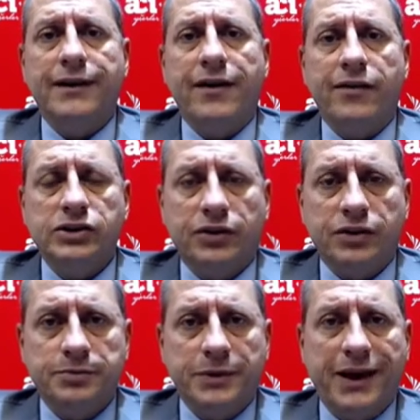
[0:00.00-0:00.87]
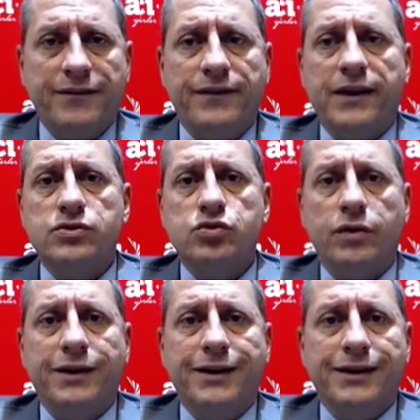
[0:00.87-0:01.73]
da yavaş yavaş bir
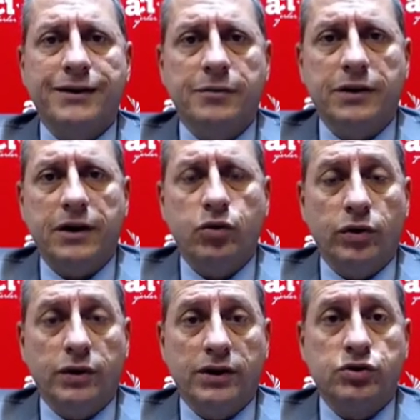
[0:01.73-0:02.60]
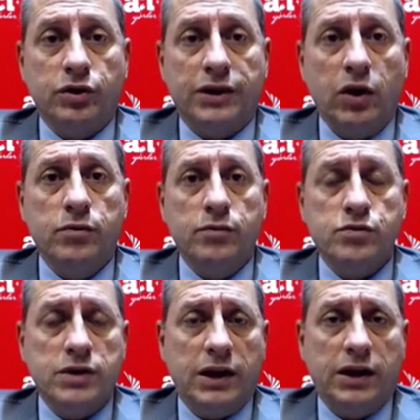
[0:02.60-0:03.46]
enflasyon yaratımına yol açıyor. Ki
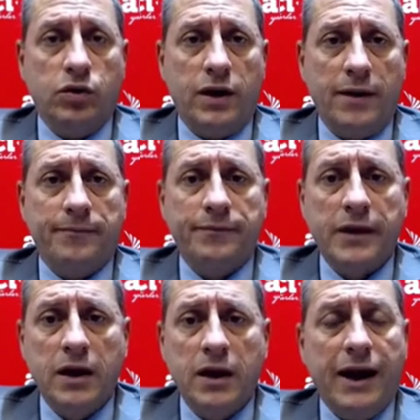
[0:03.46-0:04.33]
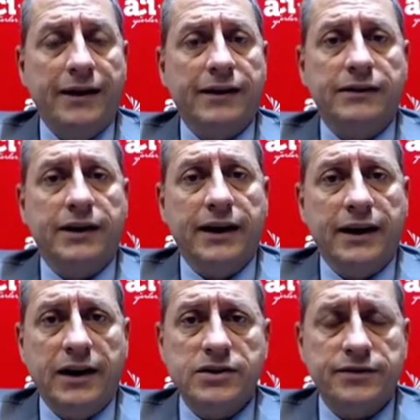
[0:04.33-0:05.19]
önümüzdeki dönem her ne kadar
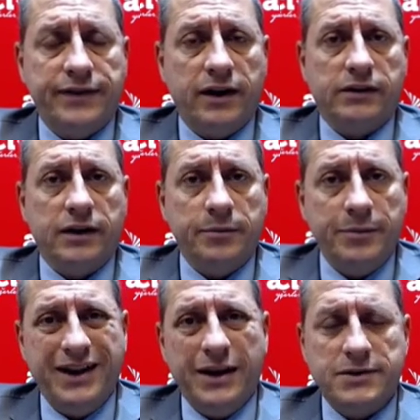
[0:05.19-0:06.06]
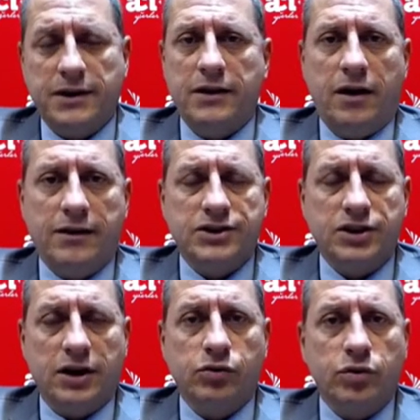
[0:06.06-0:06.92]
enerji fiyatları bir nebze daha
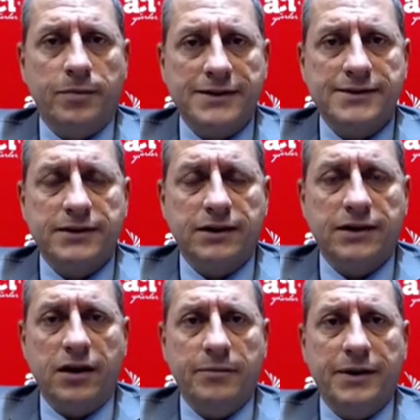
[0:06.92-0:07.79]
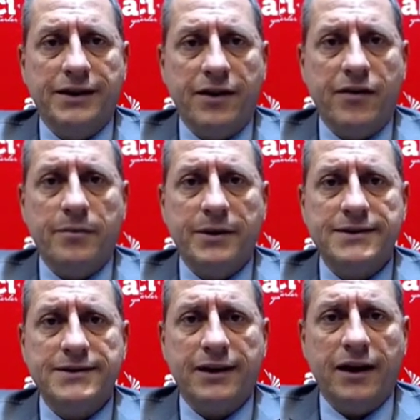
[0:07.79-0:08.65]
aşağı doğru baskılı kalmaya devam
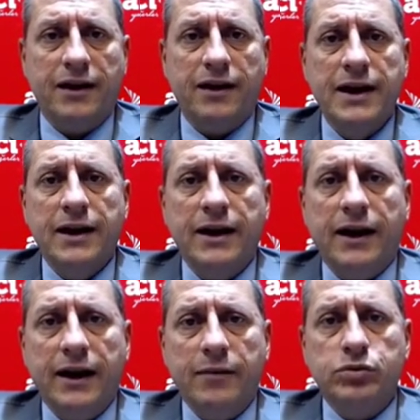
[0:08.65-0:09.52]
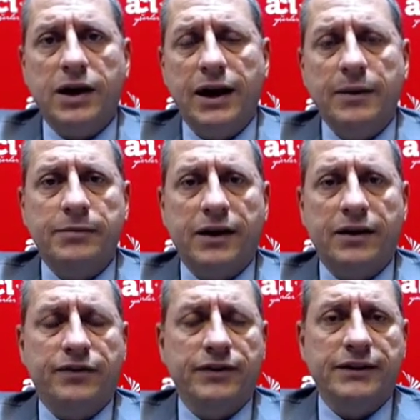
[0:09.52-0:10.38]
etse de e, bu talep
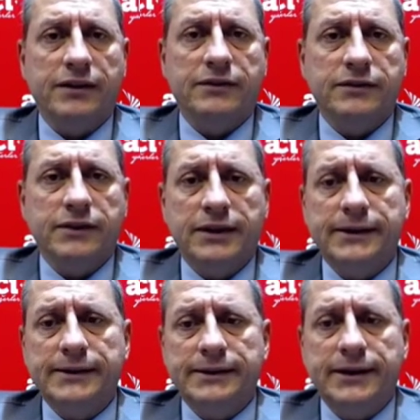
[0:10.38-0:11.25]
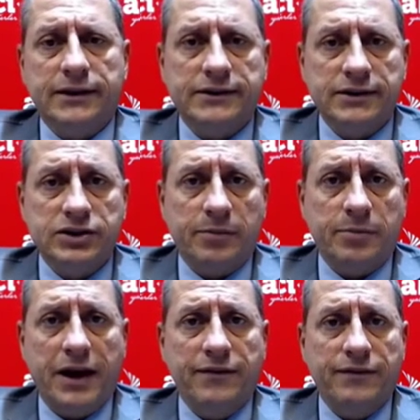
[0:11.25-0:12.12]
tarafından e,
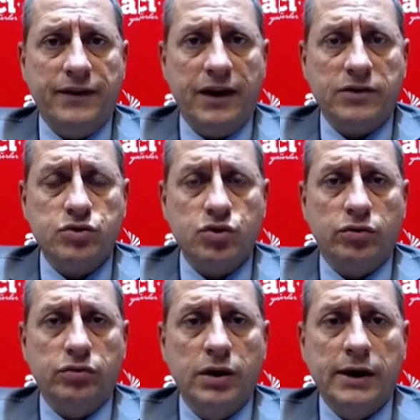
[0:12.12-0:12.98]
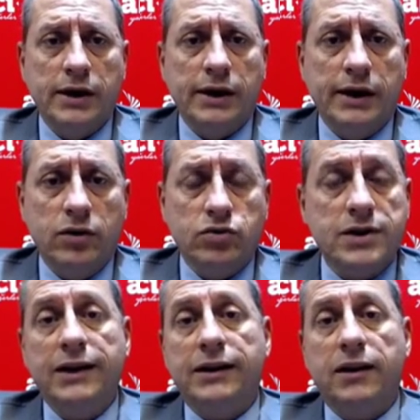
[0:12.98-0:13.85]
yaratılacak bir enflasyon e,
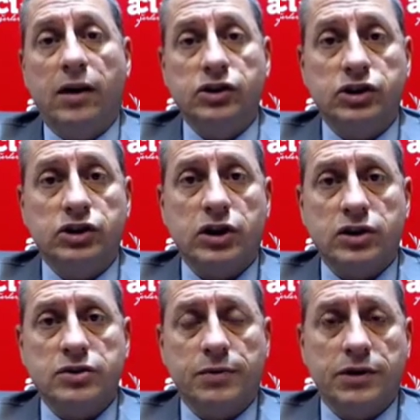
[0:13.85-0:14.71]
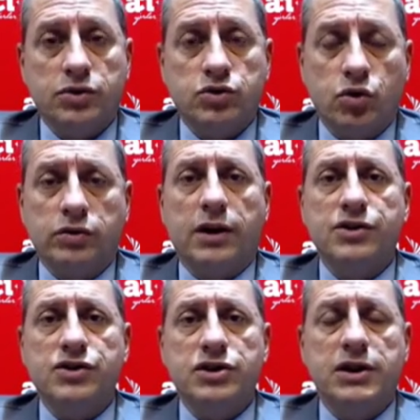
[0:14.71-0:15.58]
özellikle aşı çalışmaları çok
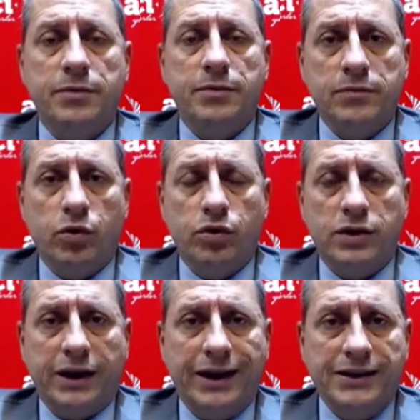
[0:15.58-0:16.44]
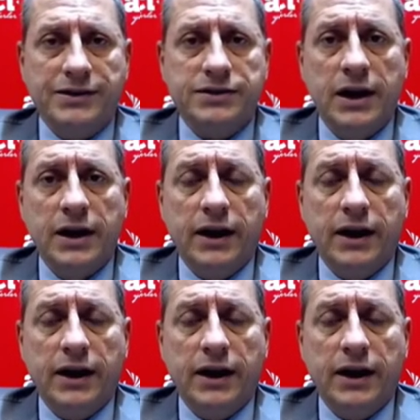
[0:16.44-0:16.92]
daha ciddi bir boyuta gelir.